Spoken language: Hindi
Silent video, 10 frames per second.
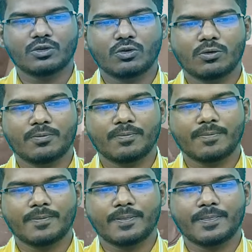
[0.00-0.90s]
तो
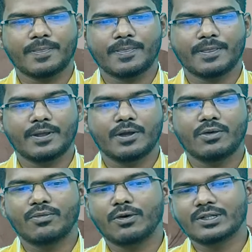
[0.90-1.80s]

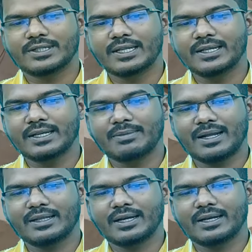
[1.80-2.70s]
फॉल्स सीलिंग की
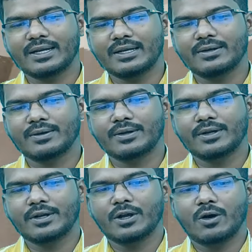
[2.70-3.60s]
बात कर रहे हैं
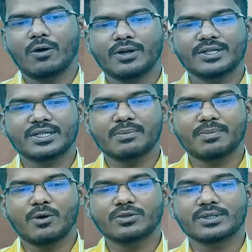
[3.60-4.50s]
और इसके
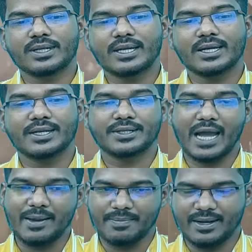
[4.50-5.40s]
बहुत सारे
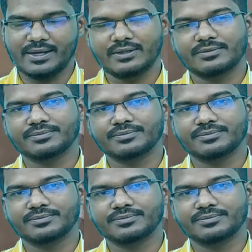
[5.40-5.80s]
टाइप है